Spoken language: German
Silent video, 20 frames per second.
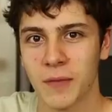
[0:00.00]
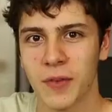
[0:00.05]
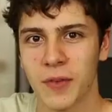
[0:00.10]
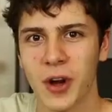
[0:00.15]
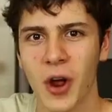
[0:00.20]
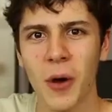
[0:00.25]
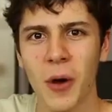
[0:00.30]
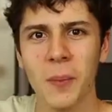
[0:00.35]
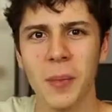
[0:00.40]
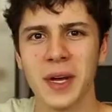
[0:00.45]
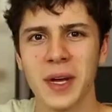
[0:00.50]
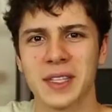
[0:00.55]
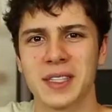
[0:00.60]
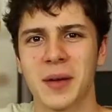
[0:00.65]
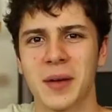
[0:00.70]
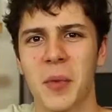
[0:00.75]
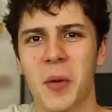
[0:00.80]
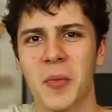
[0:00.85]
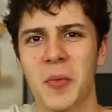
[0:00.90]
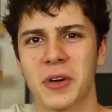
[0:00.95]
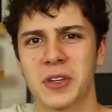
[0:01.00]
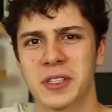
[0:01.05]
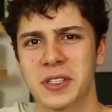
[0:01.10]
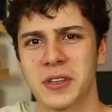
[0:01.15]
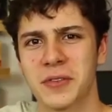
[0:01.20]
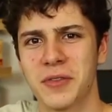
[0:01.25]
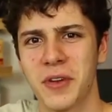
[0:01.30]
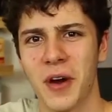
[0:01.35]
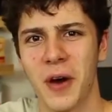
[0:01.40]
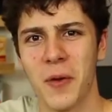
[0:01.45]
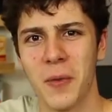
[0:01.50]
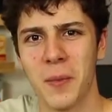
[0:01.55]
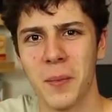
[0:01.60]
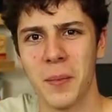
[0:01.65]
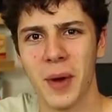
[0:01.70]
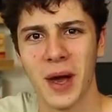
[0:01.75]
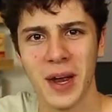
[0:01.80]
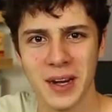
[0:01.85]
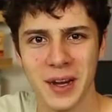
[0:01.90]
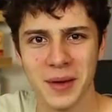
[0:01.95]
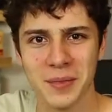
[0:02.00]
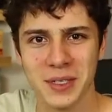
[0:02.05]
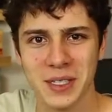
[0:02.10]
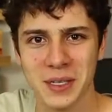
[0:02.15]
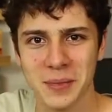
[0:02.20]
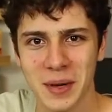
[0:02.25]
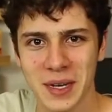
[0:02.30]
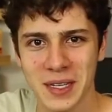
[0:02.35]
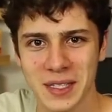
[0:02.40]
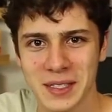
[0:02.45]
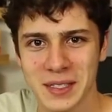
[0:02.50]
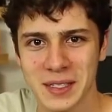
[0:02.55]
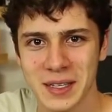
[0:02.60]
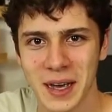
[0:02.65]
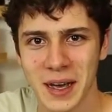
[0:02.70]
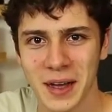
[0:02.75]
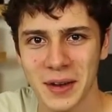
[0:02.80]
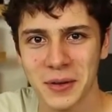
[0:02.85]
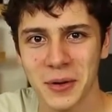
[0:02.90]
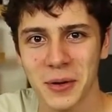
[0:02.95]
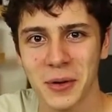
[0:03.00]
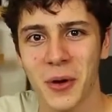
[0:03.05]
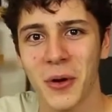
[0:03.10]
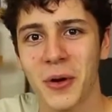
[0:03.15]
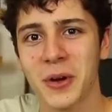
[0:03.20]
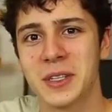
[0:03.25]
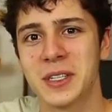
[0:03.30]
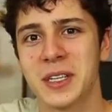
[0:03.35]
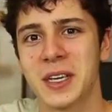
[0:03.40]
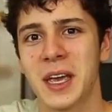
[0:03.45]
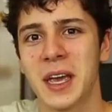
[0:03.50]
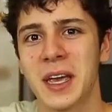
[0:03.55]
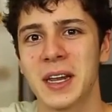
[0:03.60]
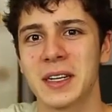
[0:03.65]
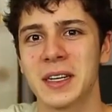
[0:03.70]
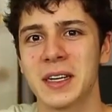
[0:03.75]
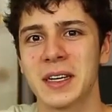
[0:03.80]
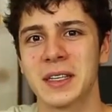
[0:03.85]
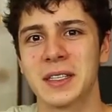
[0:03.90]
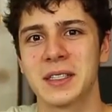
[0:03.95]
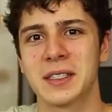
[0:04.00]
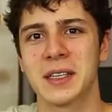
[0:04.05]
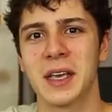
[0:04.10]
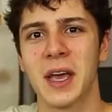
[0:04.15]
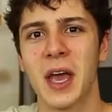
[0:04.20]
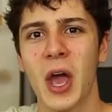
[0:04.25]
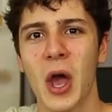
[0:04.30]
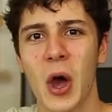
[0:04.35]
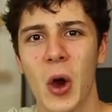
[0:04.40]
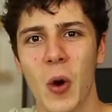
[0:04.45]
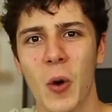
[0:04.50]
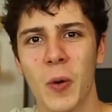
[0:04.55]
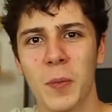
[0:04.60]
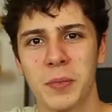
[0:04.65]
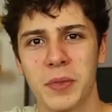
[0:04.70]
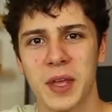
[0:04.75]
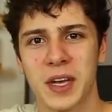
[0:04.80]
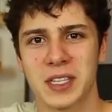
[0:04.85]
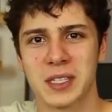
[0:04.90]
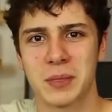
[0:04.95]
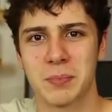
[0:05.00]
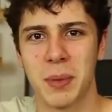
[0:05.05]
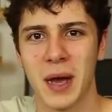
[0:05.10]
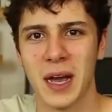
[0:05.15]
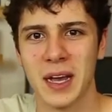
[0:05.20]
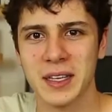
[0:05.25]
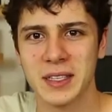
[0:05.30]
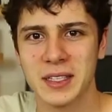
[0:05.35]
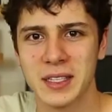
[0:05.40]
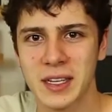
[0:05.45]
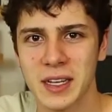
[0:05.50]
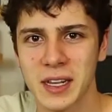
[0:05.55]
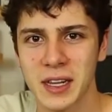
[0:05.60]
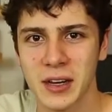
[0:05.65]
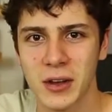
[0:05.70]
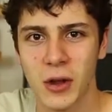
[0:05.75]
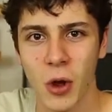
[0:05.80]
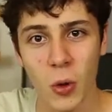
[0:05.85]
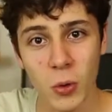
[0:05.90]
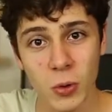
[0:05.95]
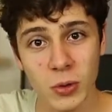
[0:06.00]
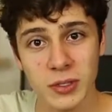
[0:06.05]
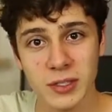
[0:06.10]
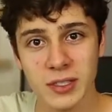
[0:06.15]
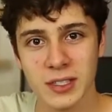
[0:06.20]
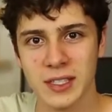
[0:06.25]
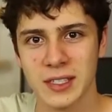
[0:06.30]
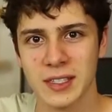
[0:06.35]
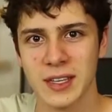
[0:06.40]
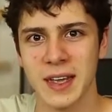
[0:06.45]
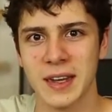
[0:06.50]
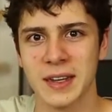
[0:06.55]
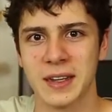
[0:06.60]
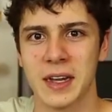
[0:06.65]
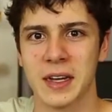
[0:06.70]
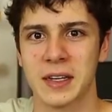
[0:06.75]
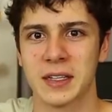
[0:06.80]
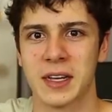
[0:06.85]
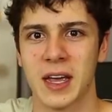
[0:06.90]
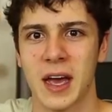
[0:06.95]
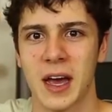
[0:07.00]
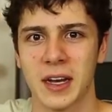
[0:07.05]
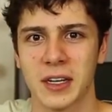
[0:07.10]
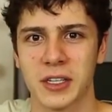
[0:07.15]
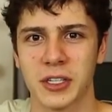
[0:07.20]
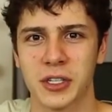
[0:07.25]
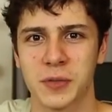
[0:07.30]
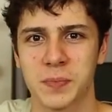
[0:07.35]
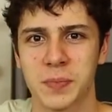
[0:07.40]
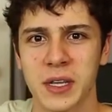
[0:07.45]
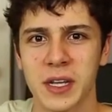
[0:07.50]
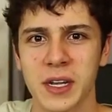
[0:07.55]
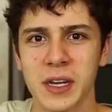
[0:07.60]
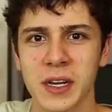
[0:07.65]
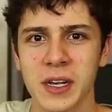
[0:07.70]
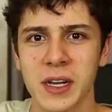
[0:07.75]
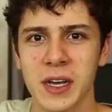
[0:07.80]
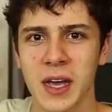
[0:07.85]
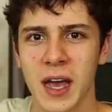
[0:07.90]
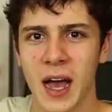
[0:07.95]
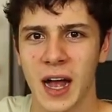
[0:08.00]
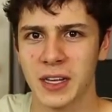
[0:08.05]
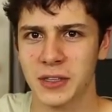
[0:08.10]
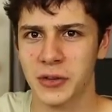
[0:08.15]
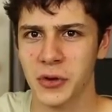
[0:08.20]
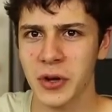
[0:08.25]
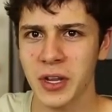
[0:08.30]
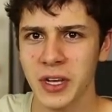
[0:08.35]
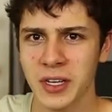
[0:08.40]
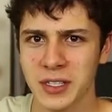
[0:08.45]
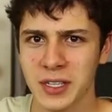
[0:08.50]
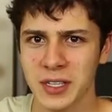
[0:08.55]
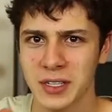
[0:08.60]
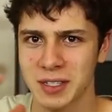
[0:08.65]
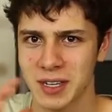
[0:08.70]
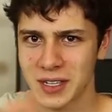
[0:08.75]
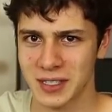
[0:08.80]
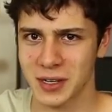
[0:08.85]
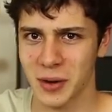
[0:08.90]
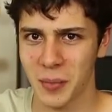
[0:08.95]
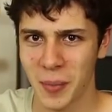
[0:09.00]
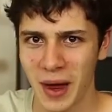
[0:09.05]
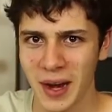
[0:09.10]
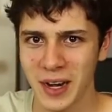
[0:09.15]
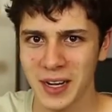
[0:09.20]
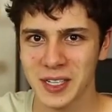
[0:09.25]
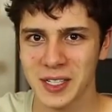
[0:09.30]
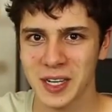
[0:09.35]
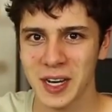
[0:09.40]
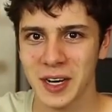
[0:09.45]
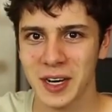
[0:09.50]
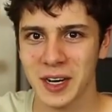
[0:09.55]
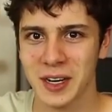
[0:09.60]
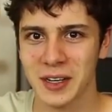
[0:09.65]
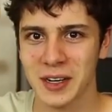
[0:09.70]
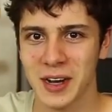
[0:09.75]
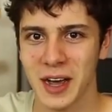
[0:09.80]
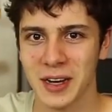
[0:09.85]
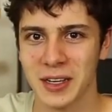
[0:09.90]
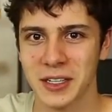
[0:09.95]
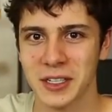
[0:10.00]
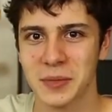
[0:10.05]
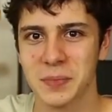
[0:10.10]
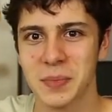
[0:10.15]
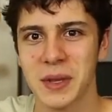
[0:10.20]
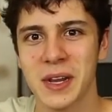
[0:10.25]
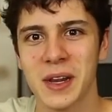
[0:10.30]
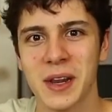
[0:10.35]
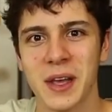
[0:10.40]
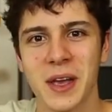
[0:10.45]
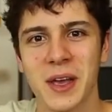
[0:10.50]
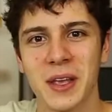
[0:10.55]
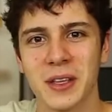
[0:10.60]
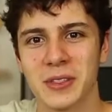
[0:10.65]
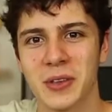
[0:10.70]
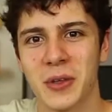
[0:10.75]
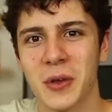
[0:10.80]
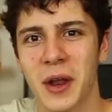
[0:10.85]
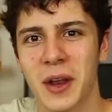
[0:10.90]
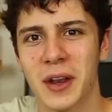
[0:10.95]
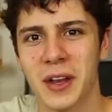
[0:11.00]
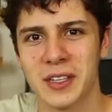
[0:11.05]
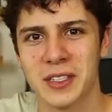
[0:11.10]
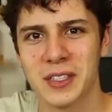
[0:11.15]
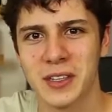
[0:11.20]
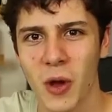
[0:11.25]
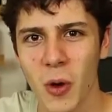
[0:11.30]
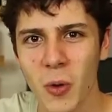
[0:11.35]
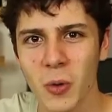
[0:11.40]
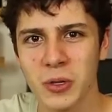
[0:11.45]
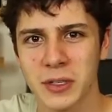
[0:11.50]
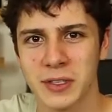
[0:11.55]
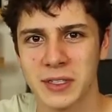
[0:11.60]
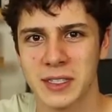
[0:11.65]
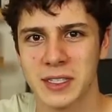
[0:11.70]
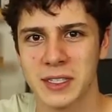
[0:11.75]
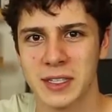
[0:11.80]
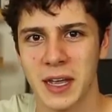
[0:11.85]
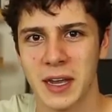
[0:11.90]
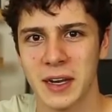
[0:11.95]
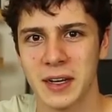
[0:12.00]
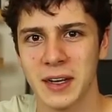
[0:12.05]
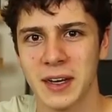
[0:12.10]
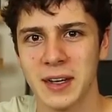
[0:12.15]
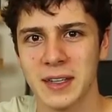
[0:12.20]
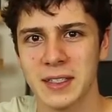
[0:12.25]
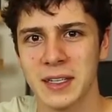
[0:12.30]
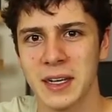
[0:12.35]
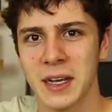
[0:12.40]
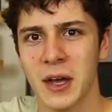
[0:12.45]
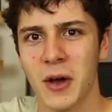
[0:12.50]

Willkommen bei Zauberbox TV. Mein Name ist Sebastian und heute geht es um das Bicycle Golden Standard Kartenspiel. Also nicht das normale Standard Kartenspiel, sondern das Golden Standard.